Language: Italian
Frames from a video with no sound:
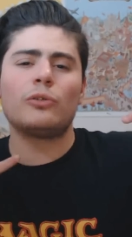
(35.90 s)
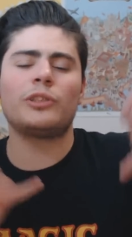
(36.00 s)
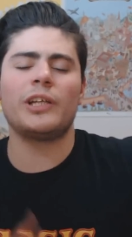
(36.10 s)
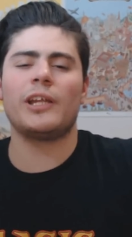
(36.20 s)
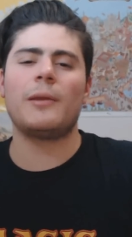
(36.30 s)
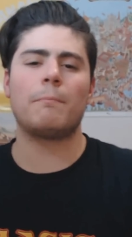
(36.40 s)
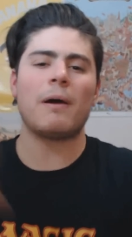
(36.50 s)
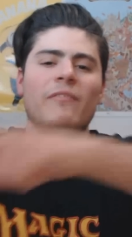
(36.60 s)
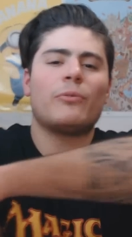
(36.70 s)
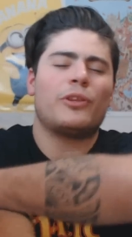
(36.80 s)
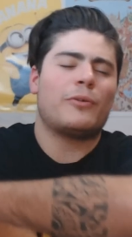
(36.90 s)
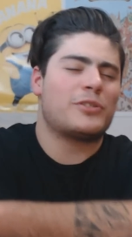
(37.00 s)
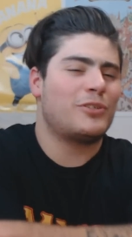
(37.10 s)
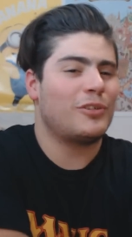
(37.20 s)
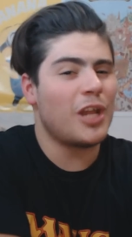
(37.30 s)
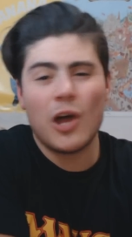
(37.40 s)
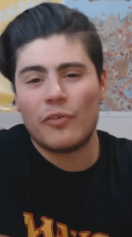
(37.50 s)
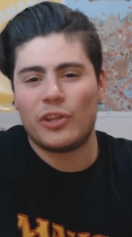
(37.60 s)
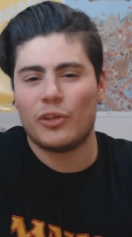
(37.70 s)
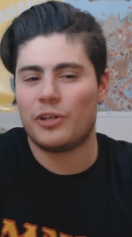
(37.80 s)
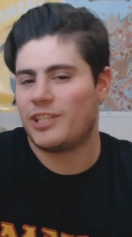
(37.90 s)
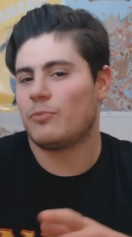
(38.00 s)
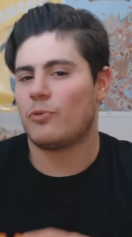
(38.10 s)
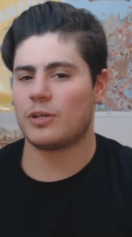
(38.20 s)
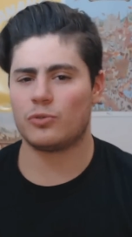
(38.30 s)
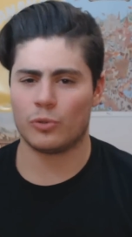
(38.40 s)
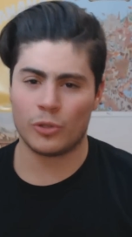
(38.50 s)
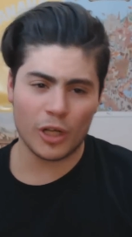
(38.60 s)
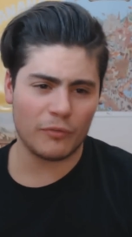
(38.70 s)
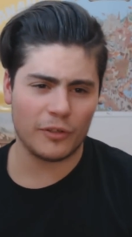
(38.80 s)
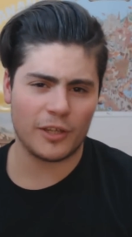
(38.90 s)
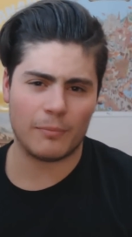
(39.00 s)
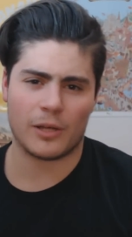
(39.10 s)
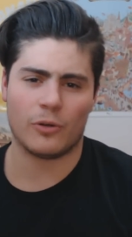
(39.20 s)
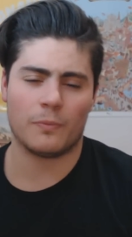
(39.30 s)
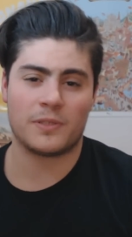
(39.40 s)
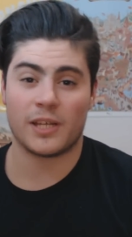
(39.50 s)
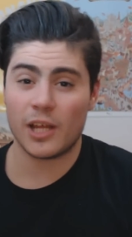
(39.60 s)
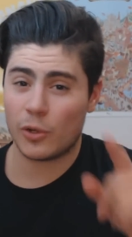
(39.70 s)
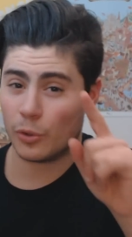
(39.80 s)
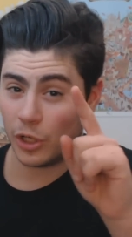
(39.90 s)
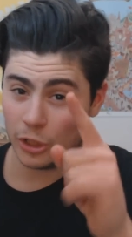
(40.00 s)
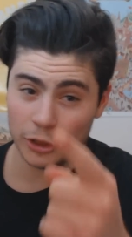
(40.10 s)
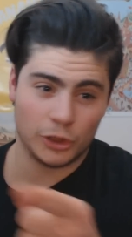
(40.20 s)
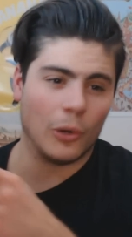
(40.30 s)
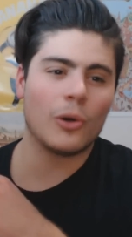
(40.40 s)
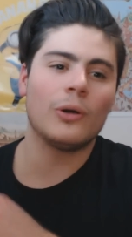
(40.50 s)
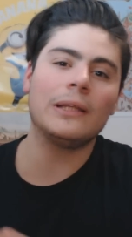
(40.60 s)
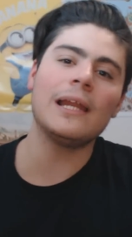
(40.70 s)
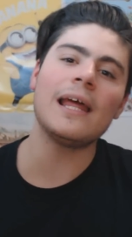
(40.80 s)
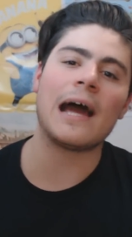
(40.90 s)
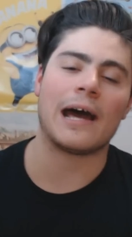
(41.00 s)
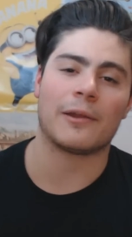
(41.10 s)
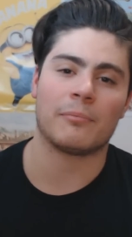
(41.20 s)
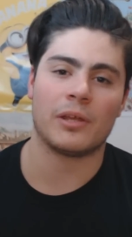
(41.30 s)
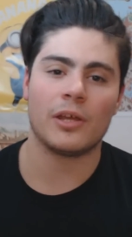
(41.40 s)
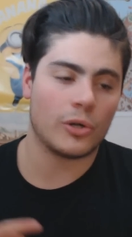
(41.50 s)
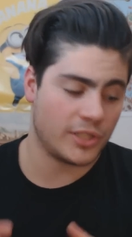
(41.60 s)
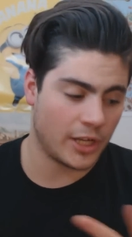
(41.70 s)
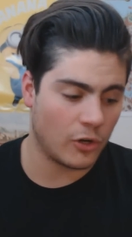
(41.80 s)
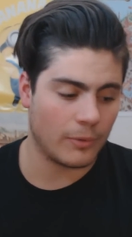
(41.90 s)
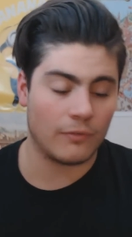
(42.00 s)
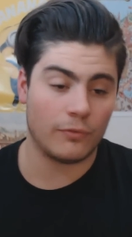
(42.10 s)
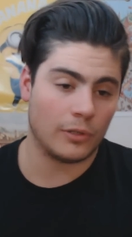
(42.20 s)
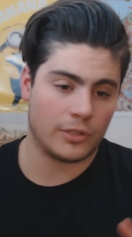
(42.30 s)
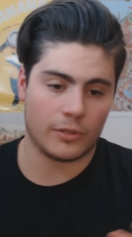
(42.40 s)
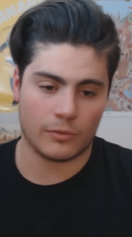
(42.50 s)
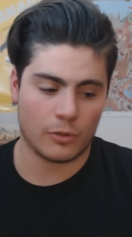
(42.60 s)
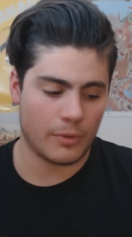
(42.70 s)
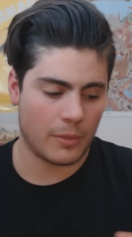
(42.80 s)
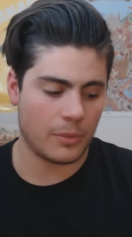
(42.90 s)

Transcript: tutti benvenuti in questo nuovo video Oggi siamo qua su Call of Duty Black Ops 3 con il gioco delle armi cosa che come al volte, come